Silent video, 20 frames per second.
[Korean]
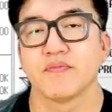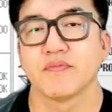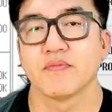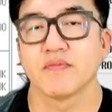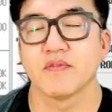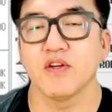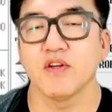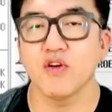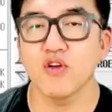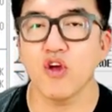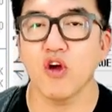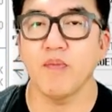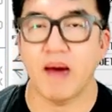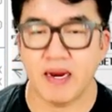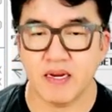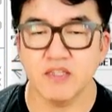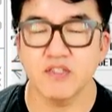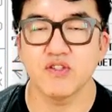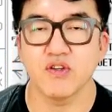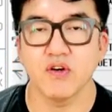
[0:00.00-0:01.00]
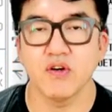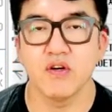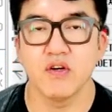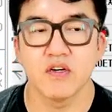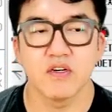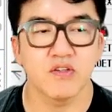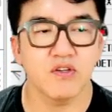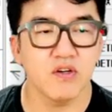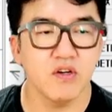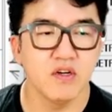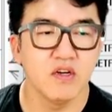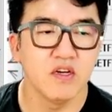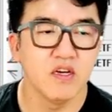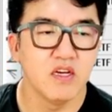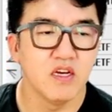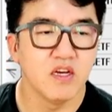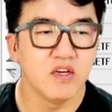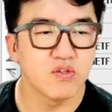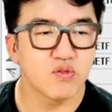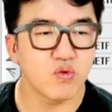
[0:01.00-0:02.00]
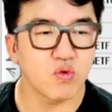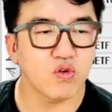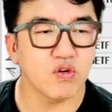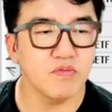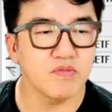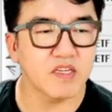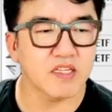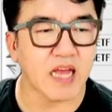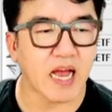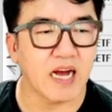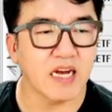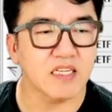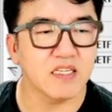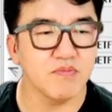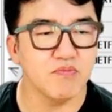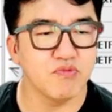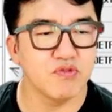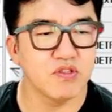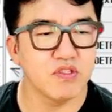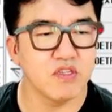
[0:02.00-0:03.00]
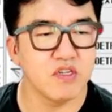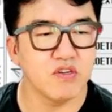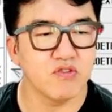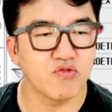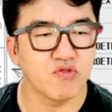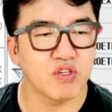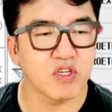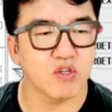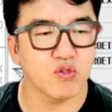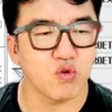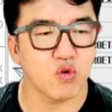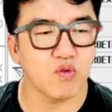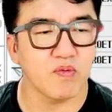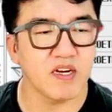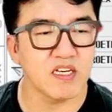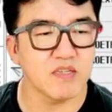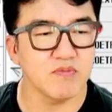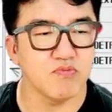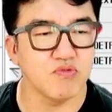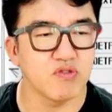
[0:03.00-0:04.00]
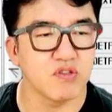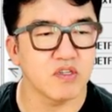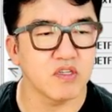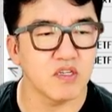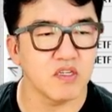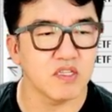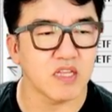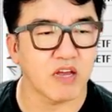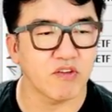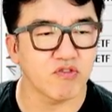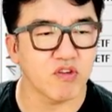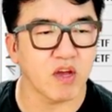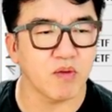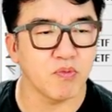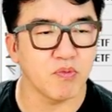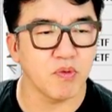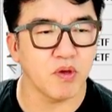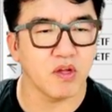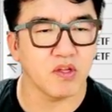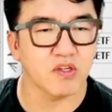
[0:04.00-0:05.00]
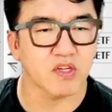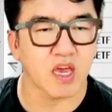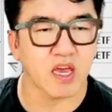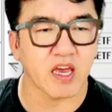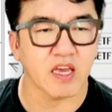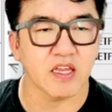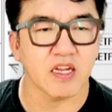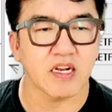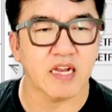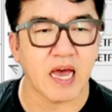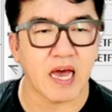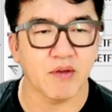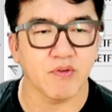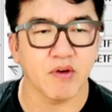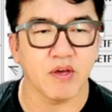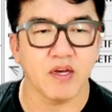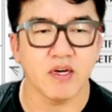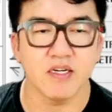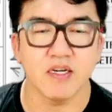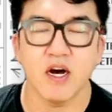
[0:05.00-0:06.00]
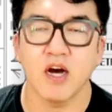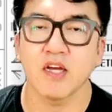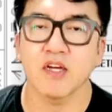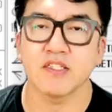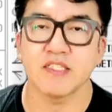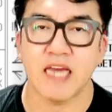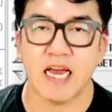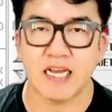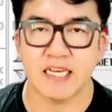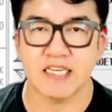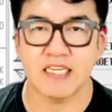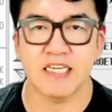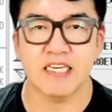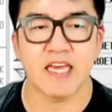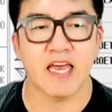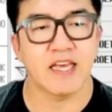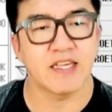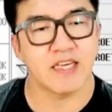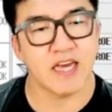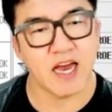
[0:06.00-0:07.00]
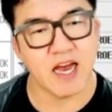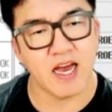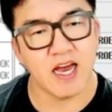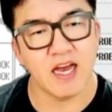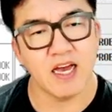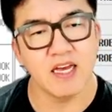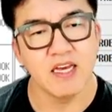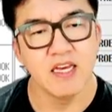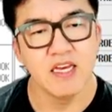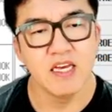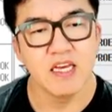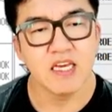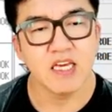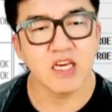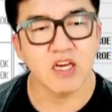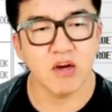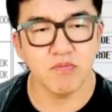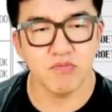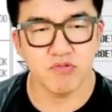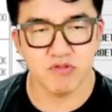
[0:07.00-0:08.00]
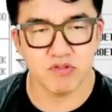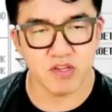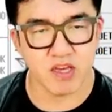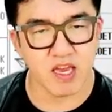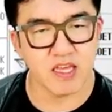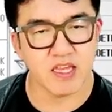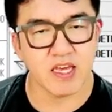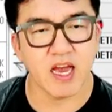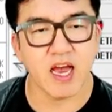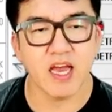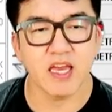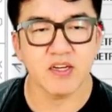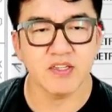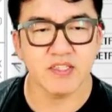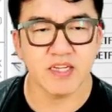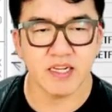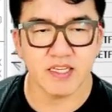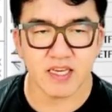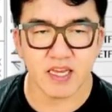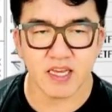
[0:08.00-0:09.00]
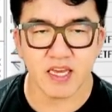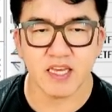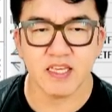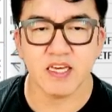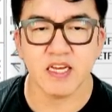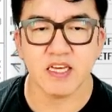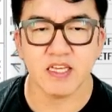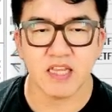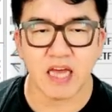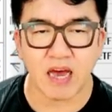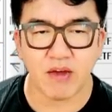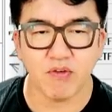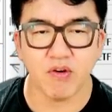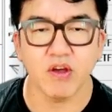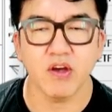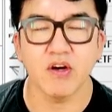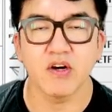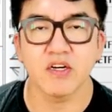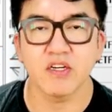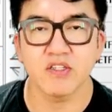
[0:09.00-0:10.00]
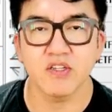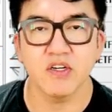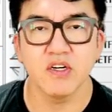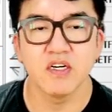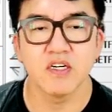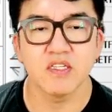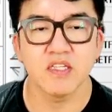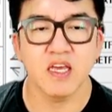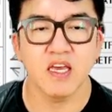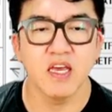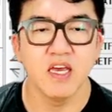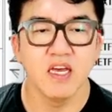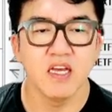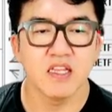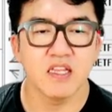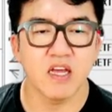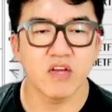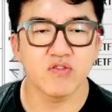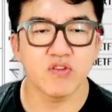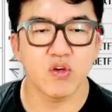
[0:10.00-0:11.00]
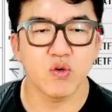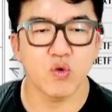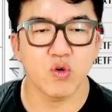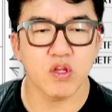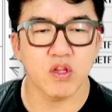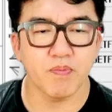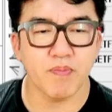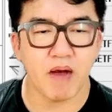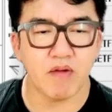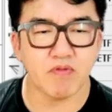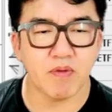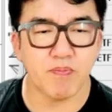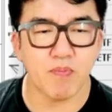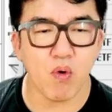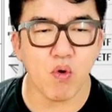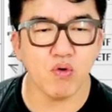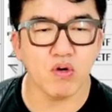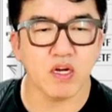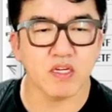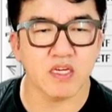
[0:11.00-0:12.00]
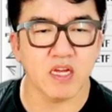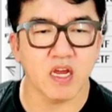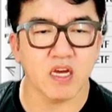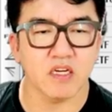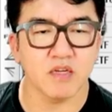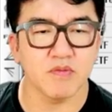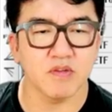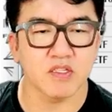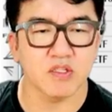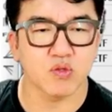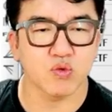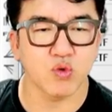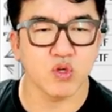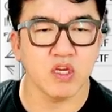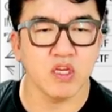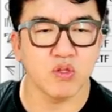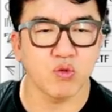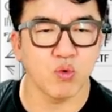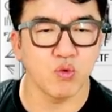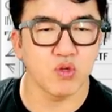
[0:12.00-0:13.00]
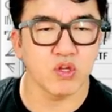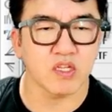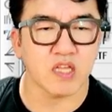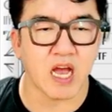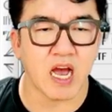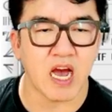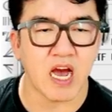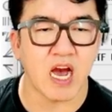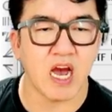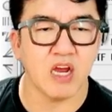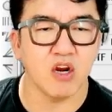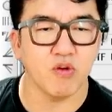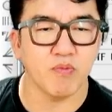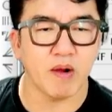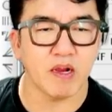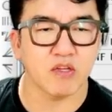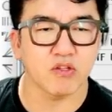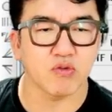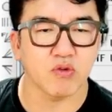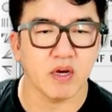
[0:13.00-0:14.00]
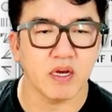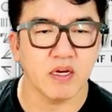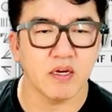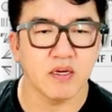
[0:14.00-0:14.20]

이런 경우 많으시죠? 그죠? 조금 이제 당하신 분들 주식을 조금 하신 분들은 나중에 가 보면 이렇게 계좌를 나눠요. 어, 이건 장기 계좌, 이건 무슨 계좌, 이건 짤짤이 계좌 이렇게 나눠요. 그죠? 근데 나중에 여기서 빵꾸 뽕 나잖아요. 그러면 이 돈들 다 일로 빠져 들어와요.